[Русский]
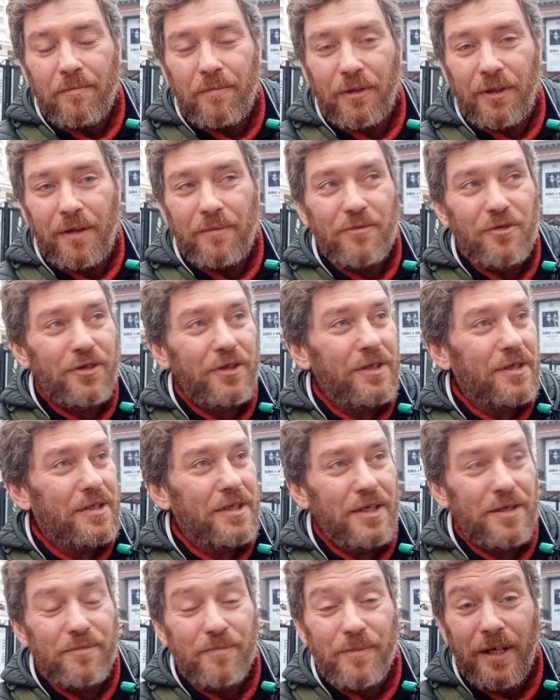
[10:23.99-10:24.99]
потому что
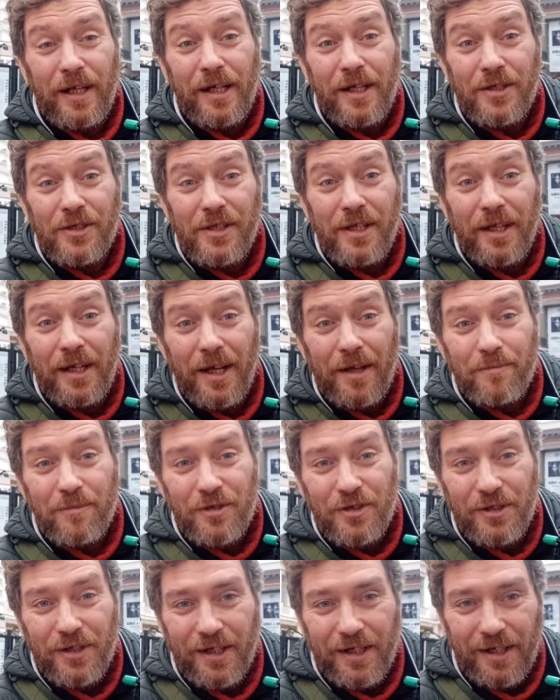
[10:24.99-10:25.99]
здесь мне каждый
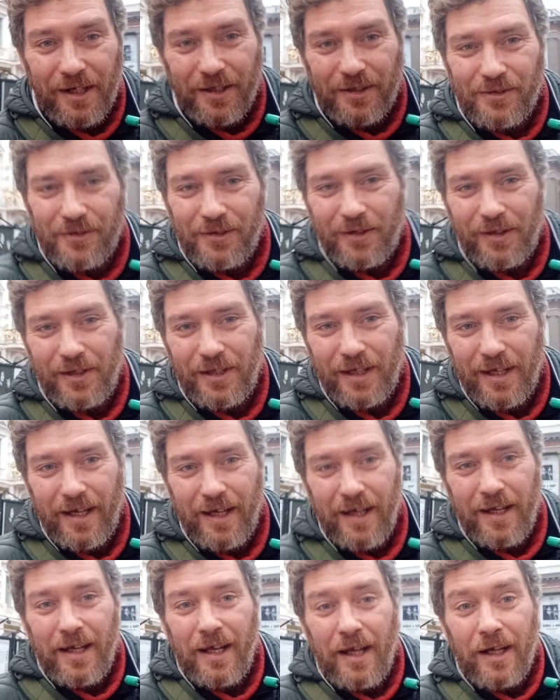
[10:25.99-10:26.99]
камешек родной, и
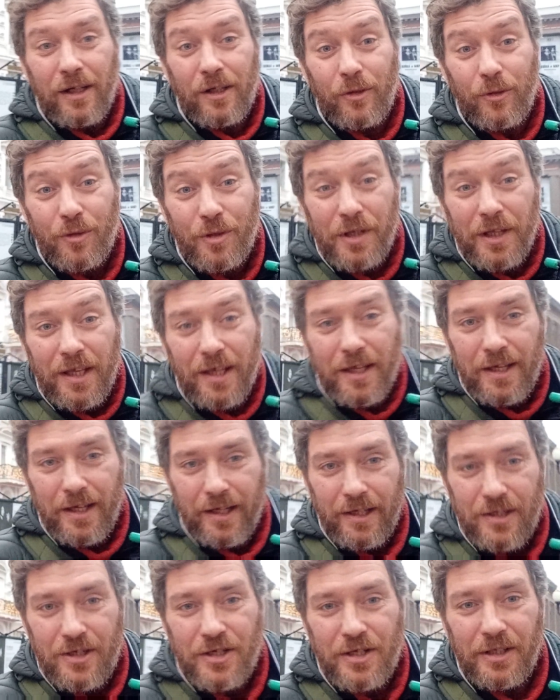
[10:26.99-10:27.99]
я русский
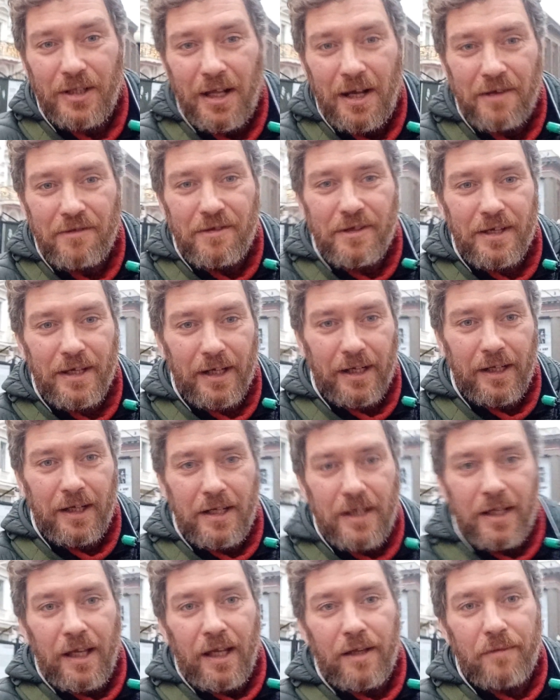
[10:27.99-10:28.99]
человек.
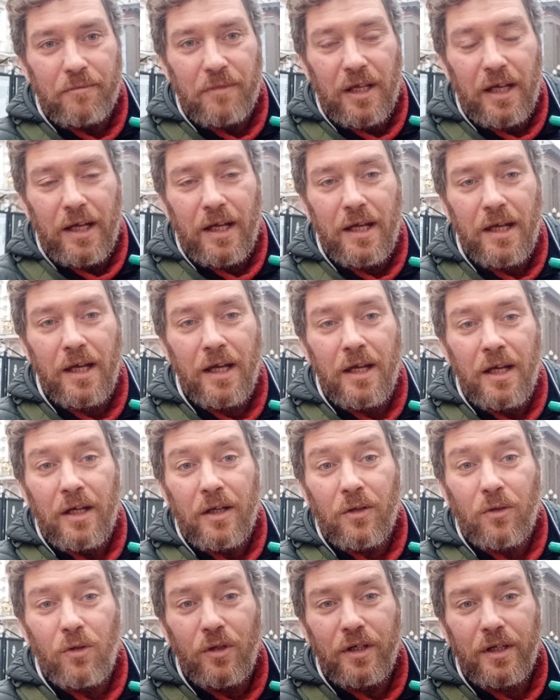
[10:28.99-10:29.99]
И мне
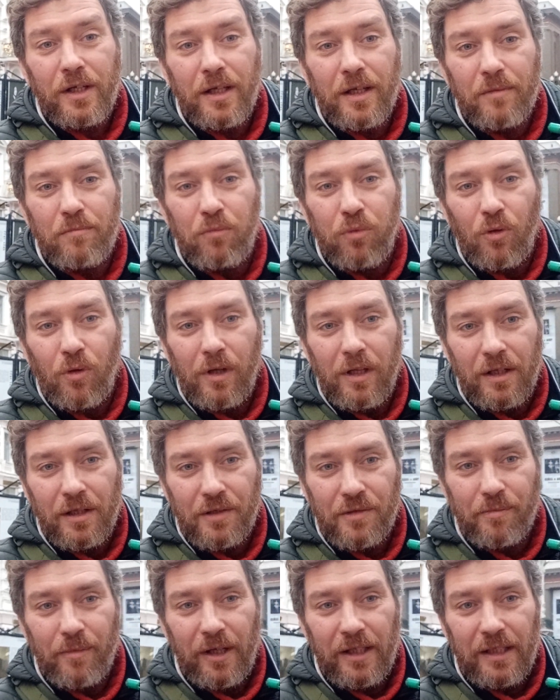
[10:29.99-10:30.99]
горько и больно
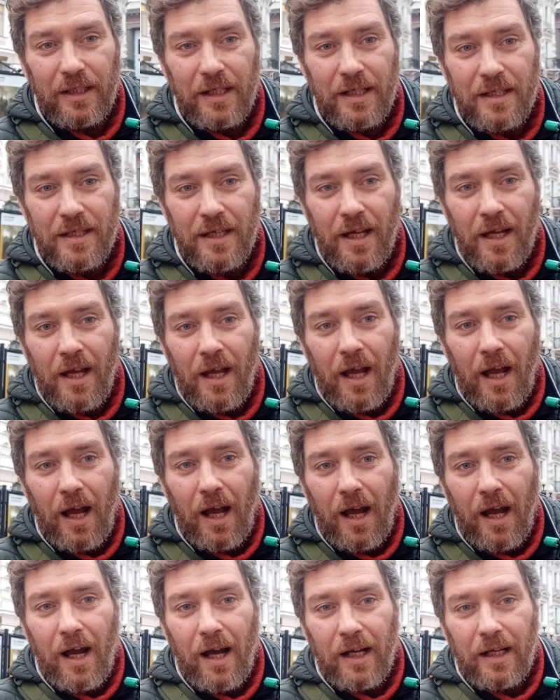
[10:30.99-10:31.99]
смотреть,
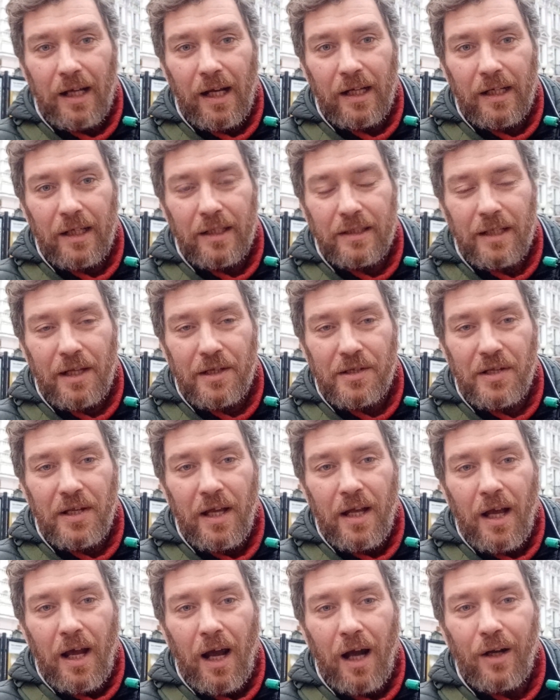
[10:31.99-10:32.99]
а, как нас
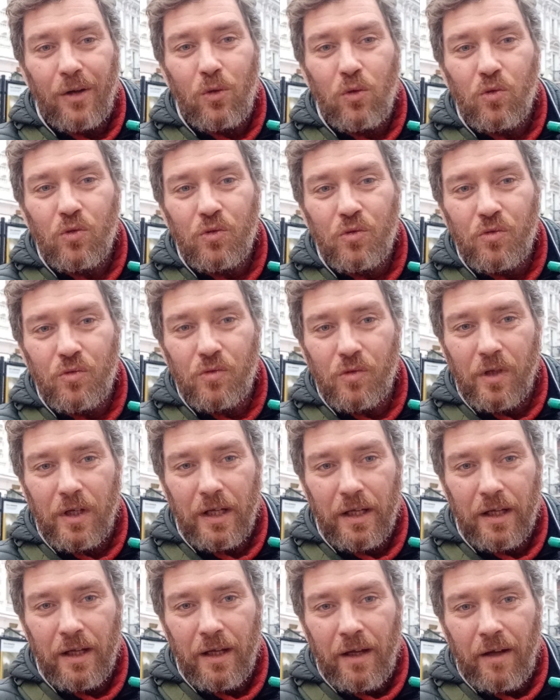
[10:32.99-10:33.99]

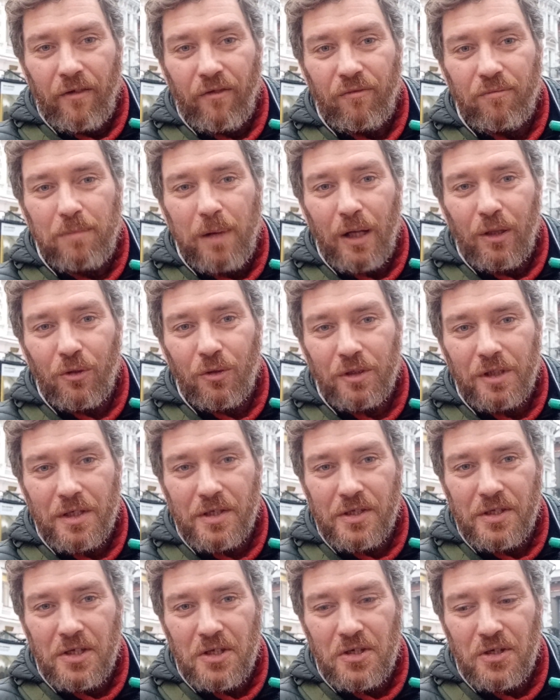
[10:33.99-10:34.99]
окунули в болото
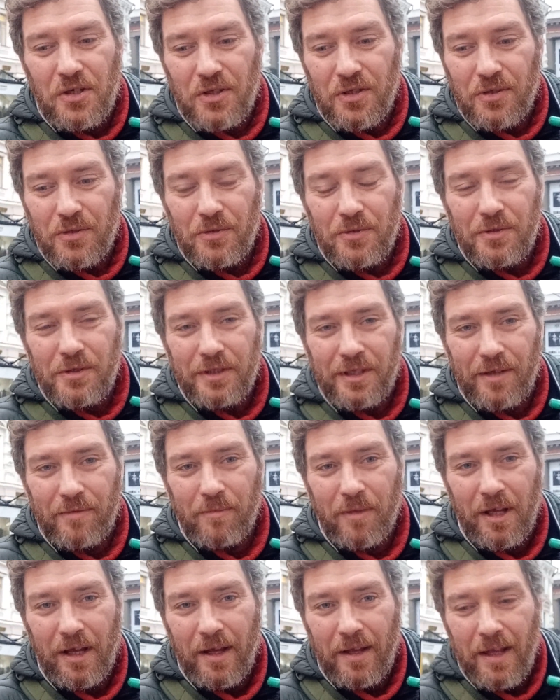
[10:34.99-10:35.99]
с
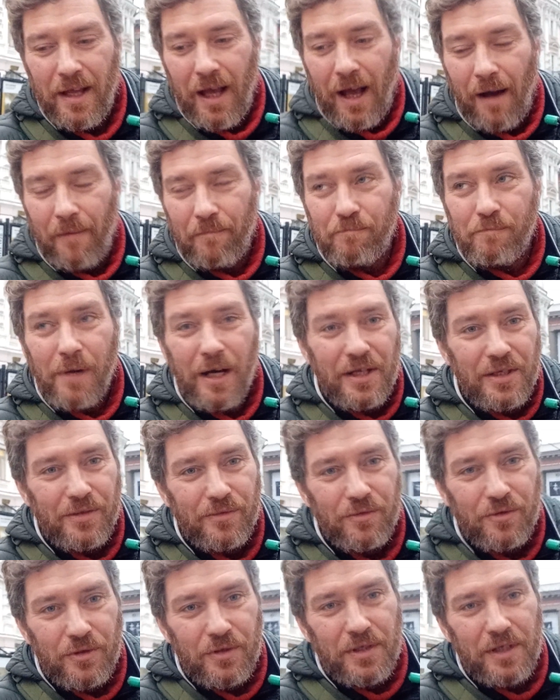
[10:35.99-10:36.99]
нечистотами,
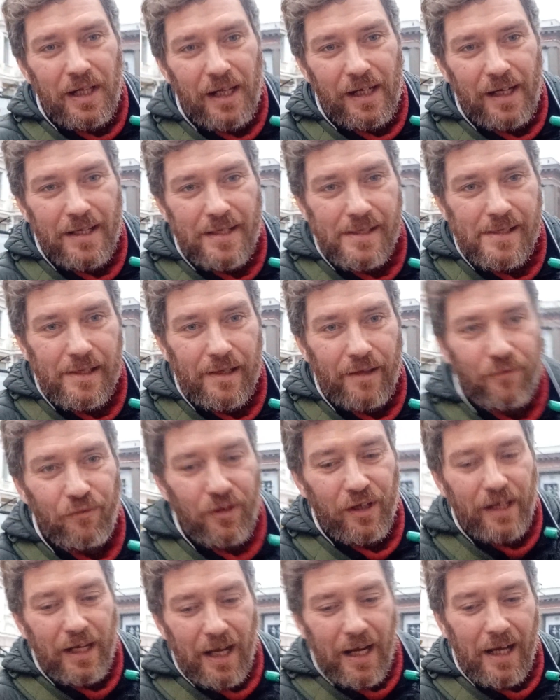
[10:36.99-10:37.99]
обмазывают старательно
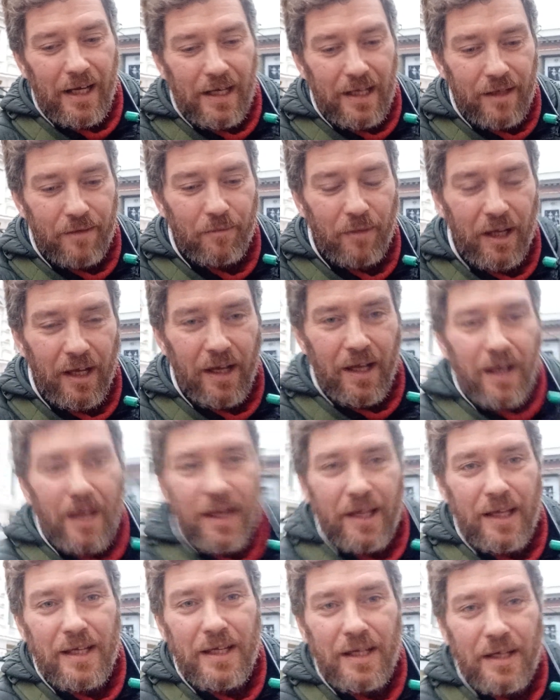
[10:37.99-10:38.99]
фекалиями
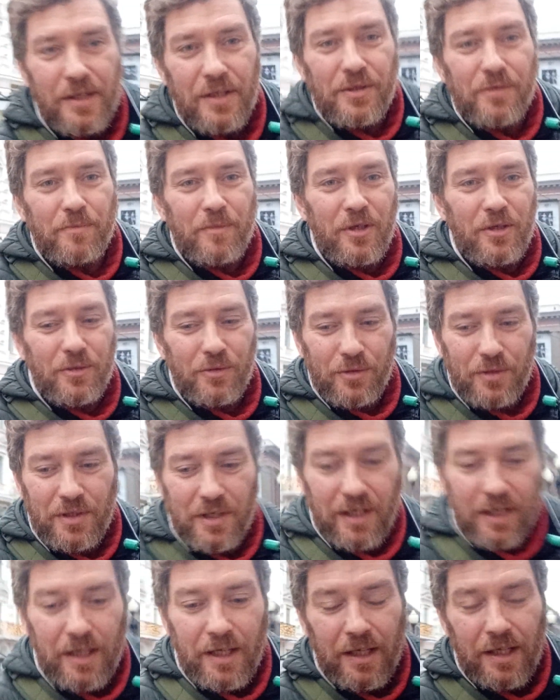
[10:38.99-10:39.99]
и
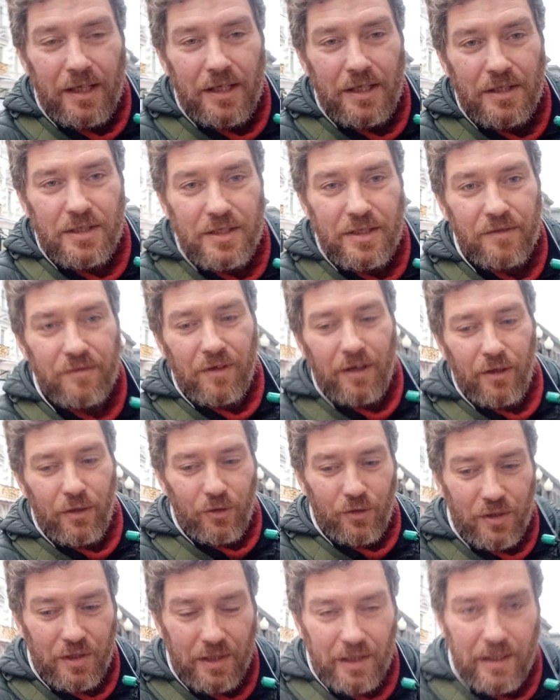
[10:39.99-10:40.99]
смеются и
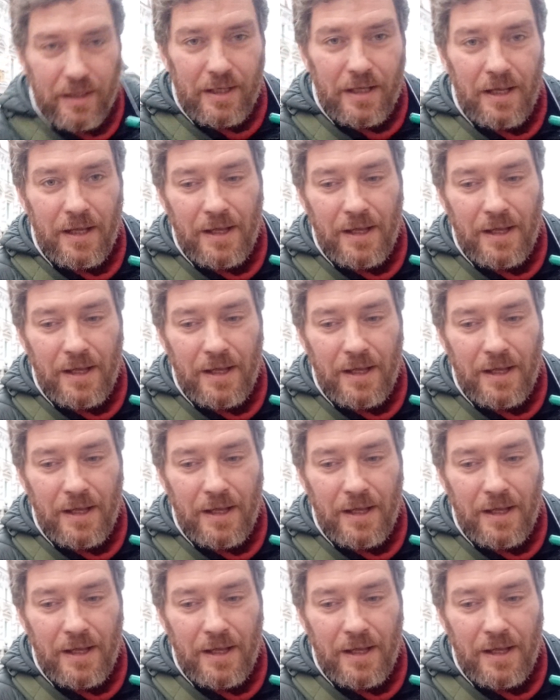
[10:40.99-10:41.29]
издеваются.